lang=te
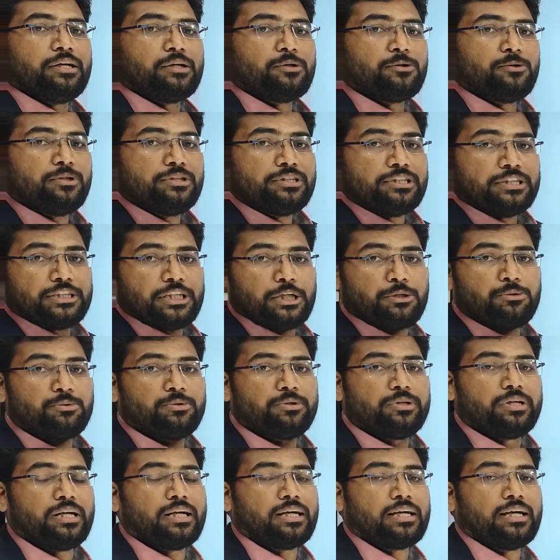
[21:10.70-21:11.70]
దాని గురించి చదువు
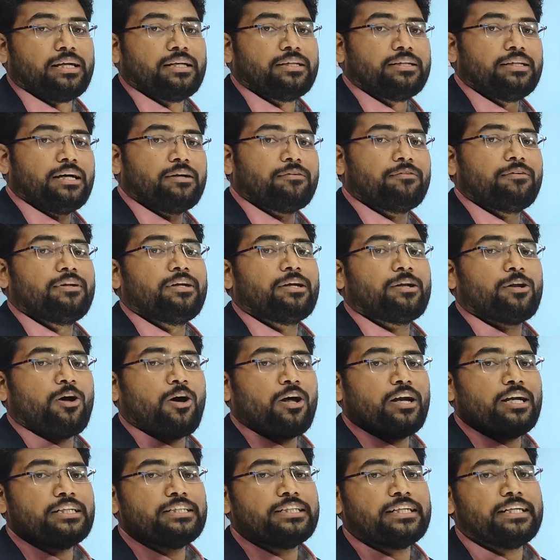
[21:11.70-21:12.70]
ఉండడం కానీ దానివల్ల
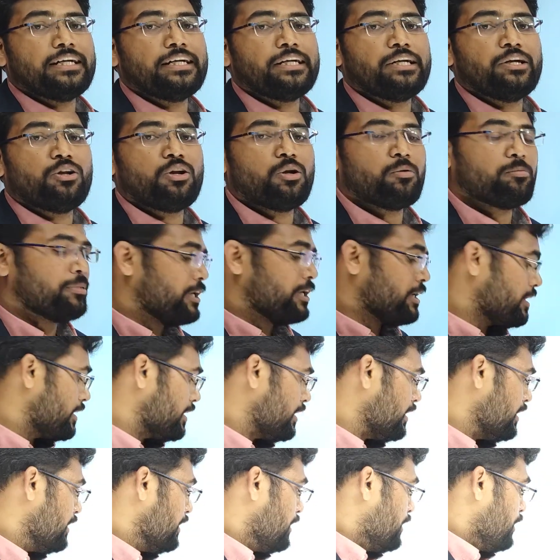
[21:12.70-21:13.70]
నాలెడ్జ్ అనేది డెవలప్
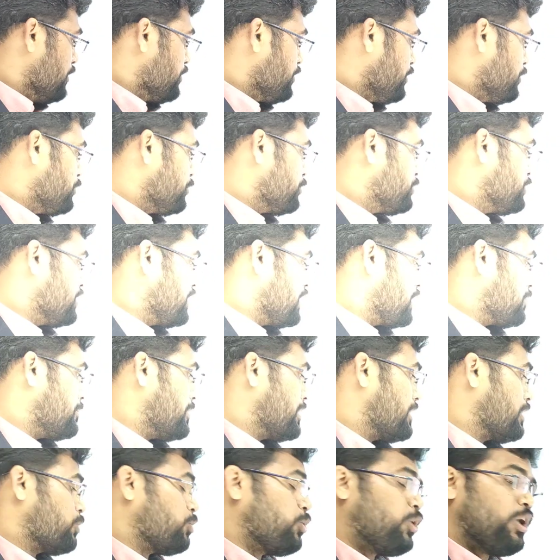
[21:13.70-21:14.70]
అయ్యేది సో ఇది వచ్చింది
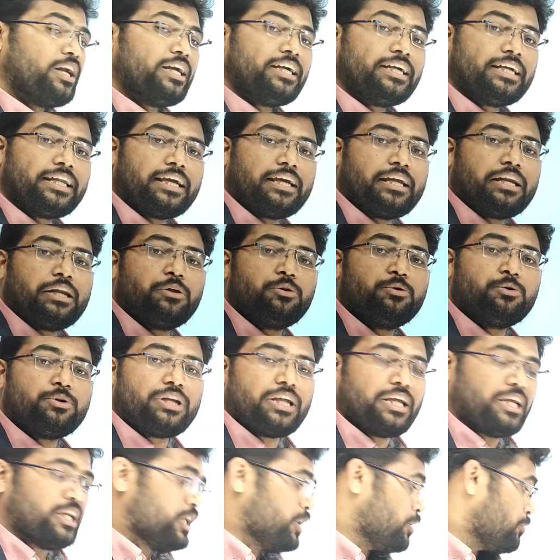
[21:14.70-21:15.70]
అనమాట క్వాలిటీ అనేది
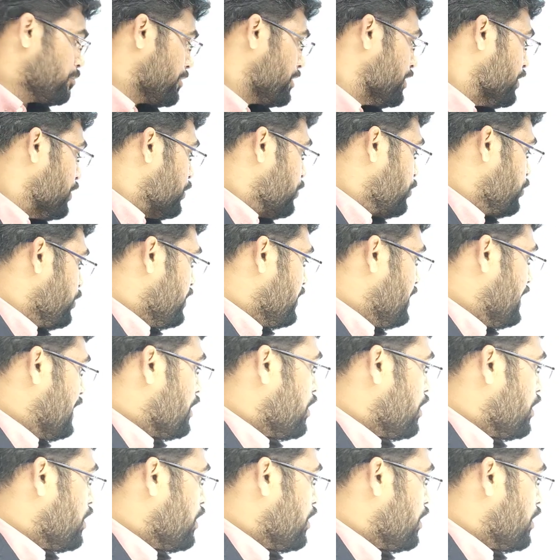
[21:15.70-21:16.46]
ఉంటుందని చెప్పి సో ఇది